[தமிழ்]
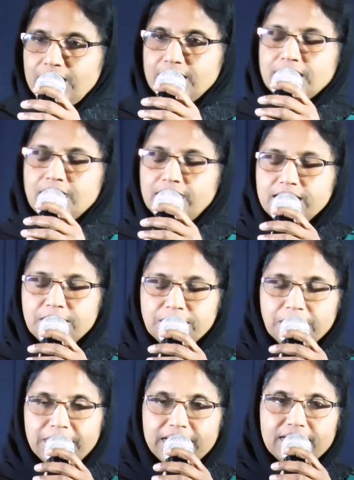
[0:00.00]
இந்த நாளிலும்
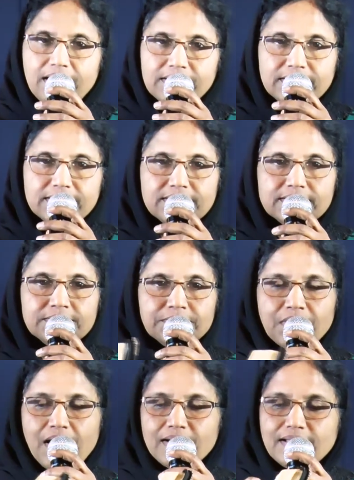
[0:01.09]
நம்முடைய தியானத்துக்கு
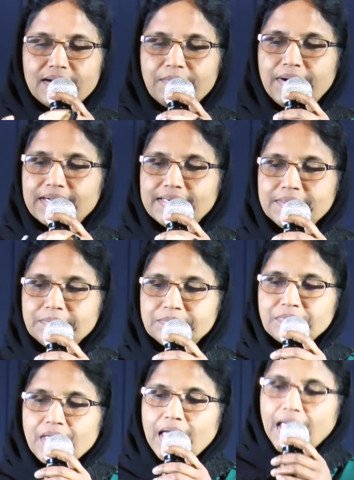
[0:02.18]
ஆதாரமாக
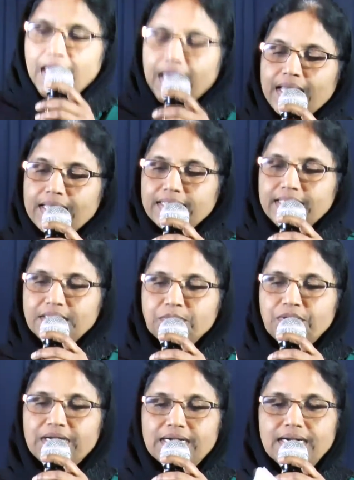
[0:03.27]

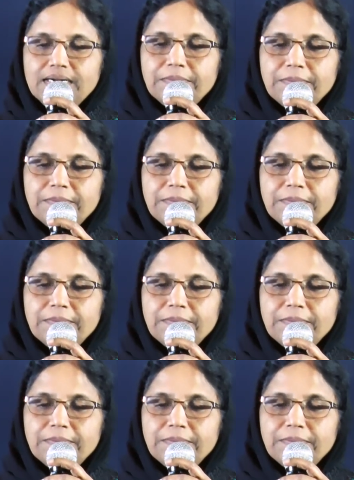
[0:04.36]
நீதிமொழிகள்